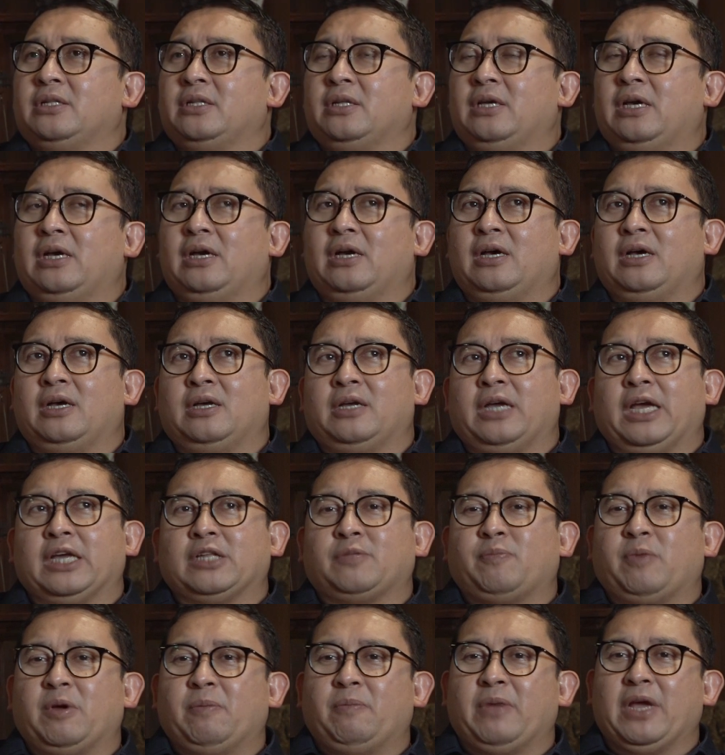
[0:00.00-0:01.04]
uh, eh,
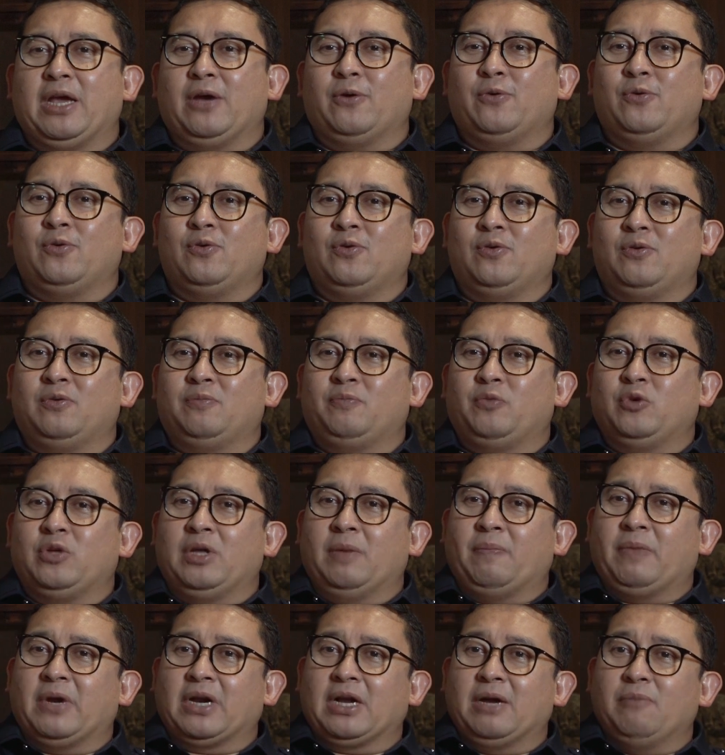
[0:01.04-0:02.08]
SPBU
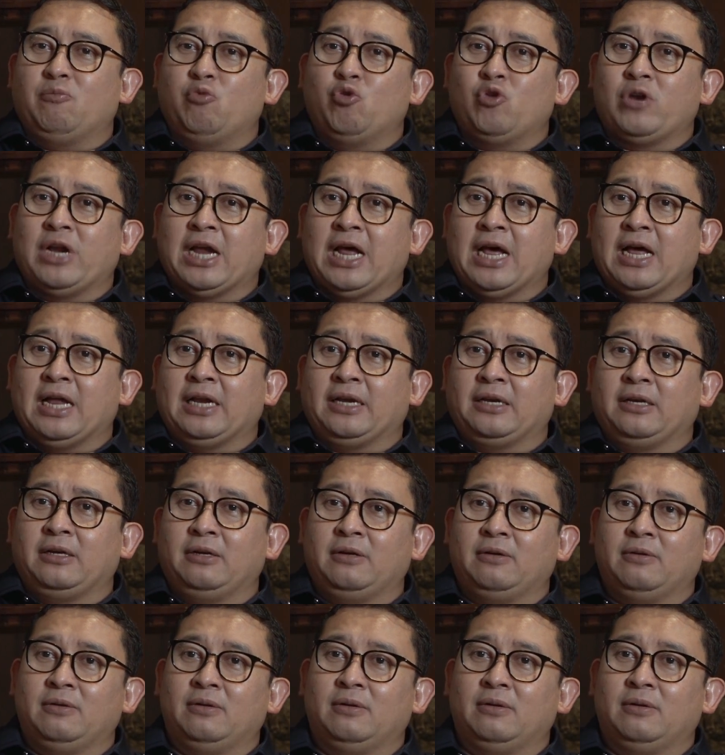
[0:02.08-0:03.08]
punya dan juga perkebunan. pemilunya